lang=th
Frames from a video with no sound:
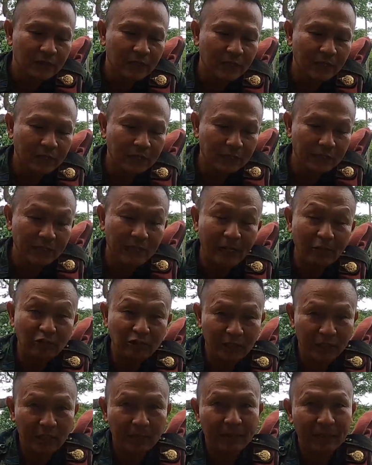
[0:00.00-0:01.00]
แต่จริงๆ แล้ว
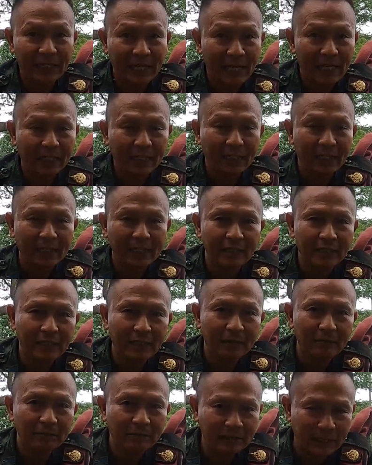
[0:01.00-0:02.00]
สีมันคล้ายกัน
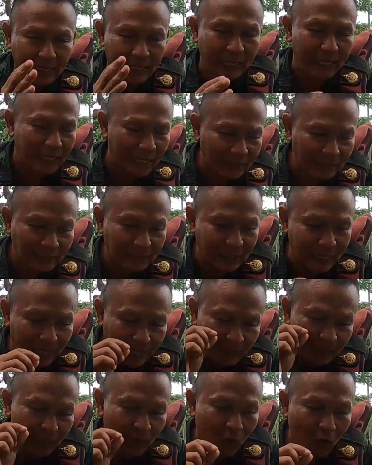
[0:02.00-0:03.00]
นะครับ แต่ลักษณะ
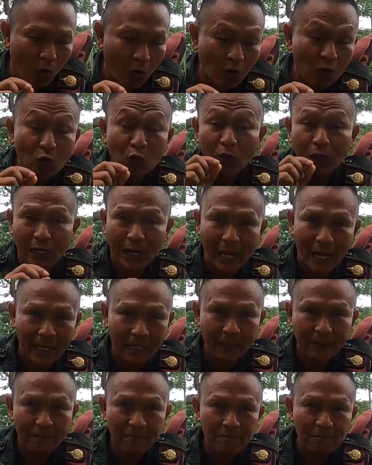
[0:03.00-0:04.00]
ของลวดลาย